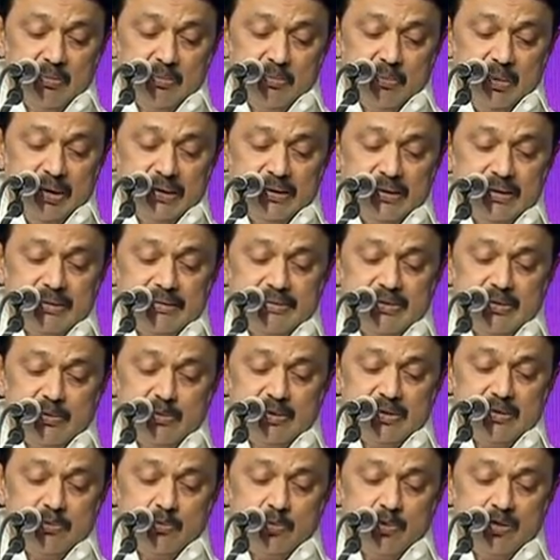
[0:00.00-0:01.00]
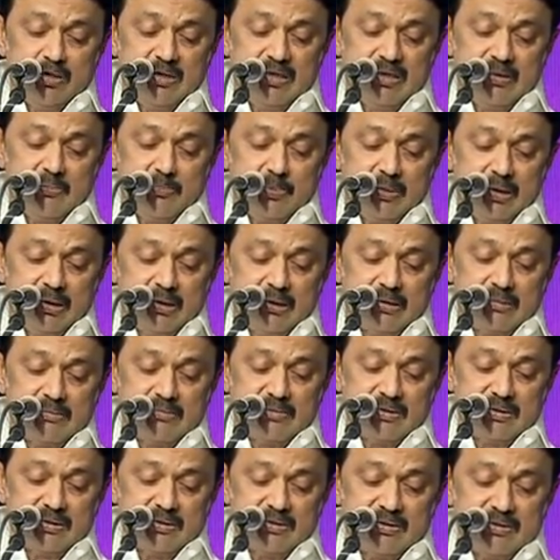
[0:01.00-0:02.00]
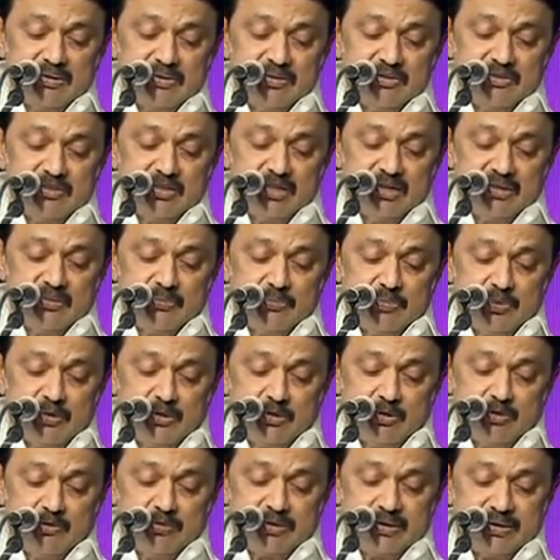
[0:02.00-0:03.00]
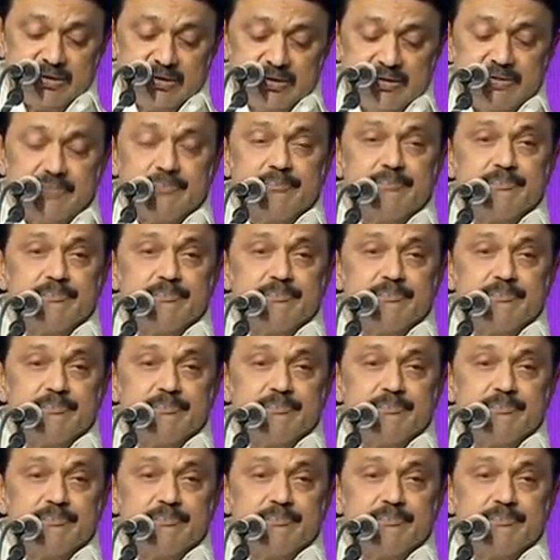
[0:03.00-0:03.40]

மாநாட்டினுடைய ஒருங்கிணைப்பாளர் திரு ஜான் பிரிட்டோ அவர்கள்